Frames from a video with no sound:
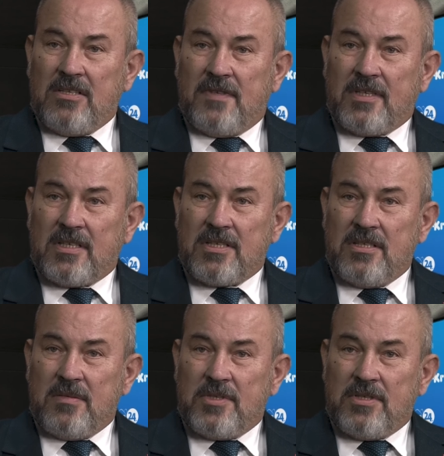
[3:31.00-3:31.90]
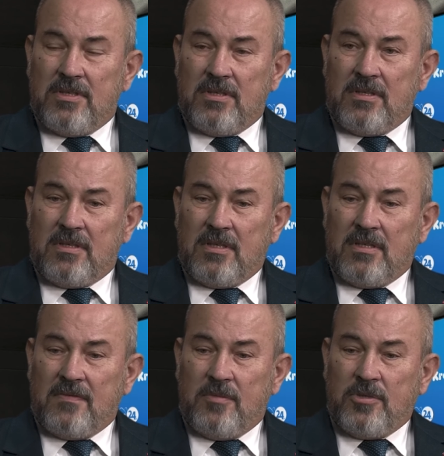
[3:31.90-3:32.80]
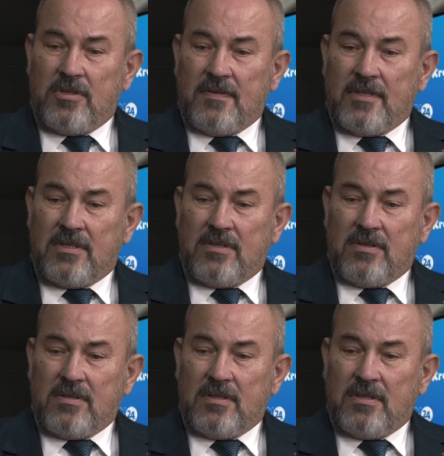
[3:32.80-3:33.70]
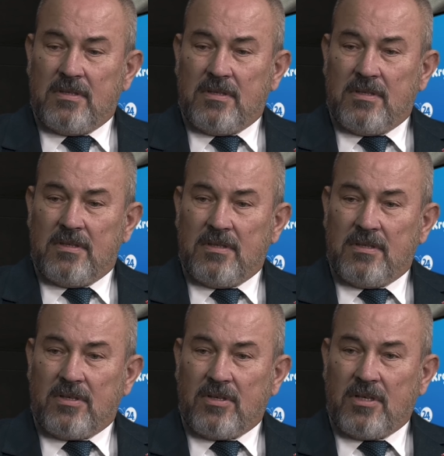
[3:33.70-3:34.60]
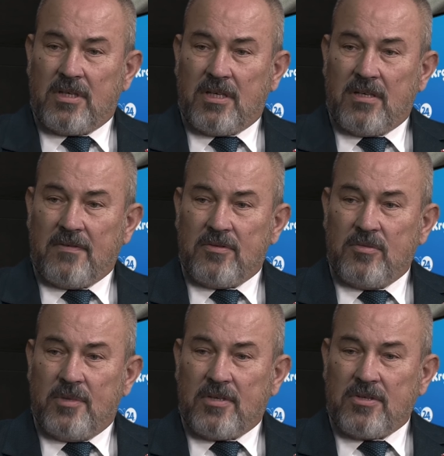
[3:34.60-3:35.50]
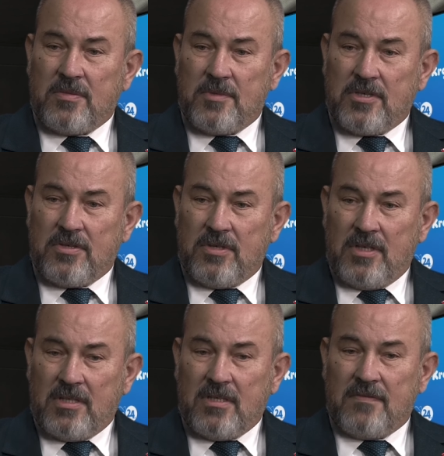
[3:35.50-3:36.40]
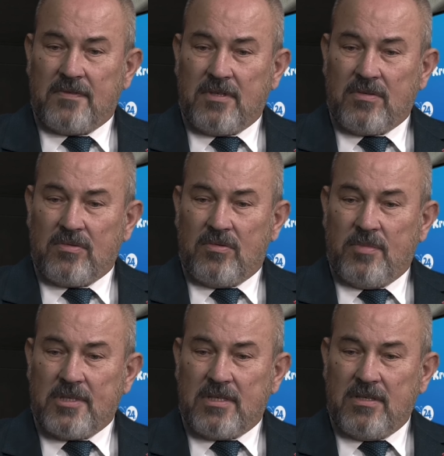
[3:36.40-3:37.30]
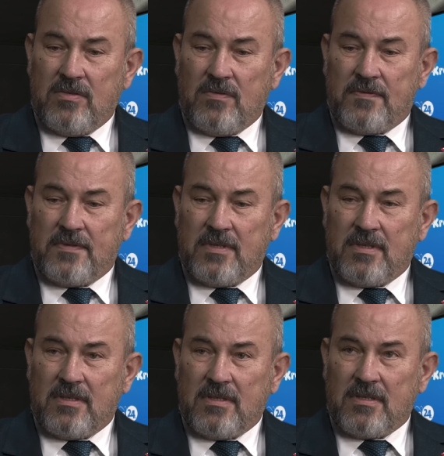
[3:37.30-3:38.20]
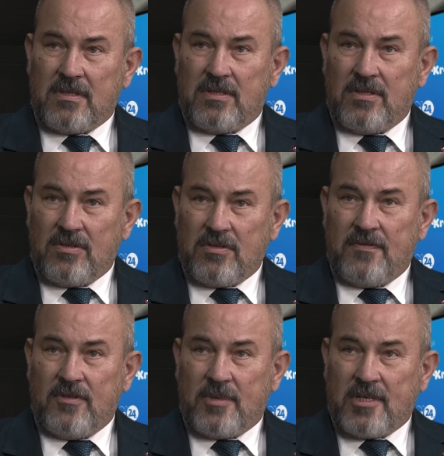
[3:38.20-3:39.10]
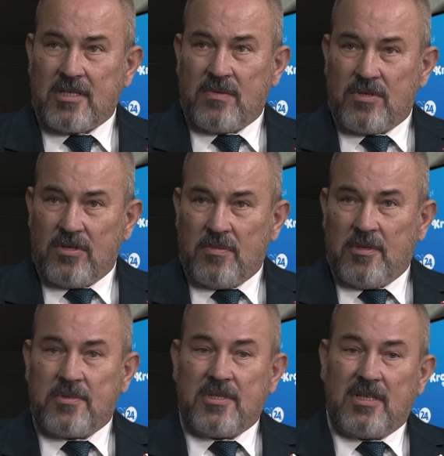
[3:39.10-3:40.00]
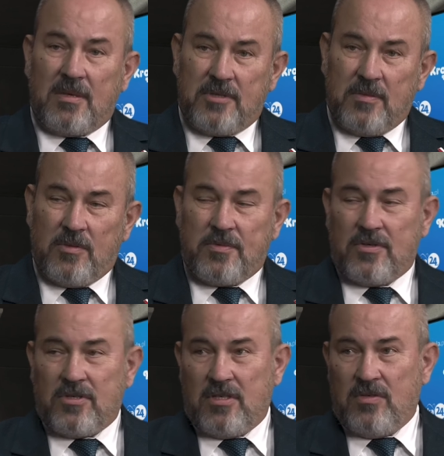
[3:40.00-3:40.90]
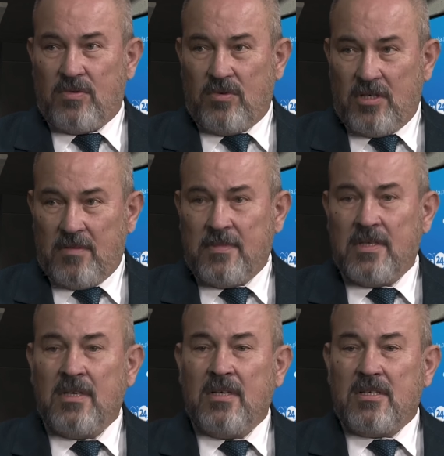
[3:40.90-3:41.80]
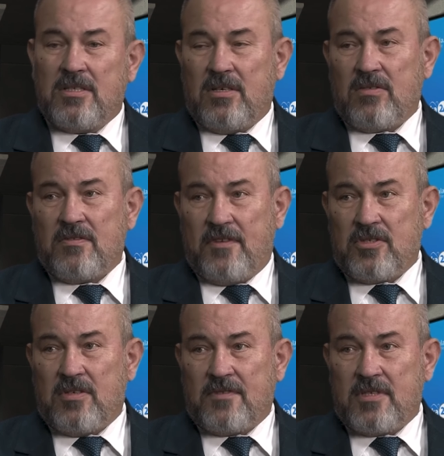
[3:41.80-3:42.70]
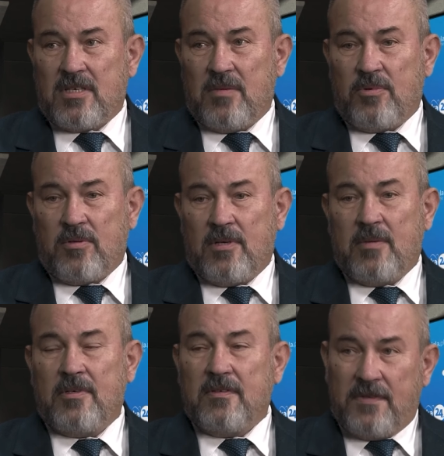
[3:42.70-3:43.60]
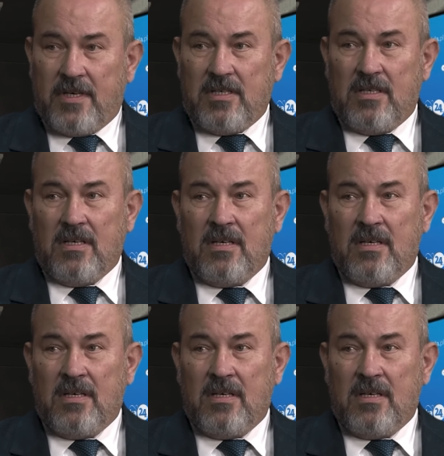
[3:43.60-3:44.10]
w latach 70., kiedy wybudowano e, drogę krajową numer 81 w kierunku Beskidów, e, ktoś wyobrażał sobie przy tamtym obciążeniu ruchem, że rozwiąże wszystkie problemy. Fajnie.